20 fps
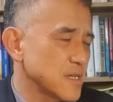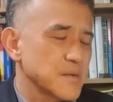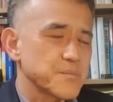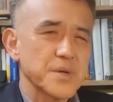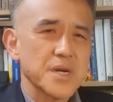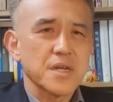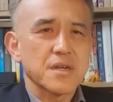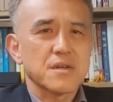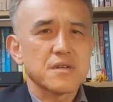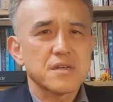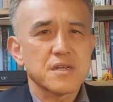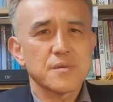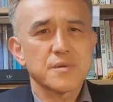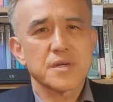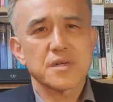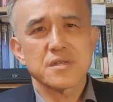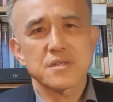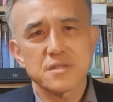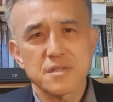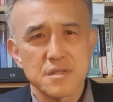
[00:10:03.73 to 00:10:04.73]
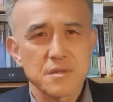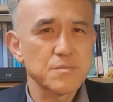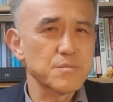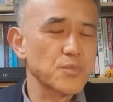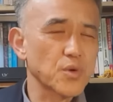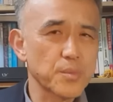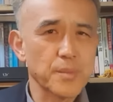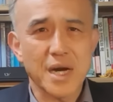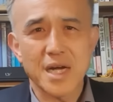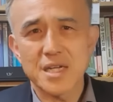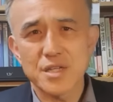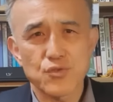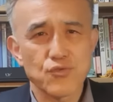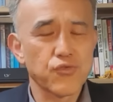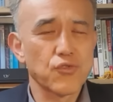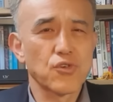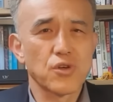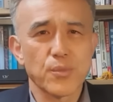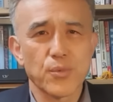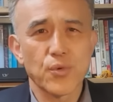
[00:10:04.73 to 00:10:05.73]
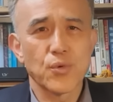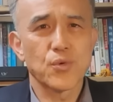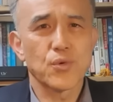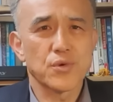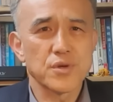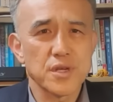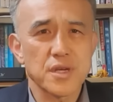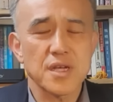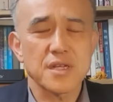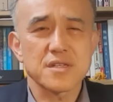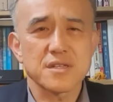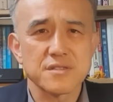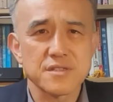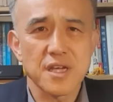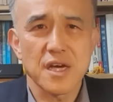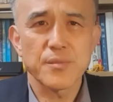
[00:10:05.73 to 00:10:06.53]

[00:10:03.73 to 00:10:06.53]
막 이러니까 막 뭐 많이 둘러보고 그러니까 그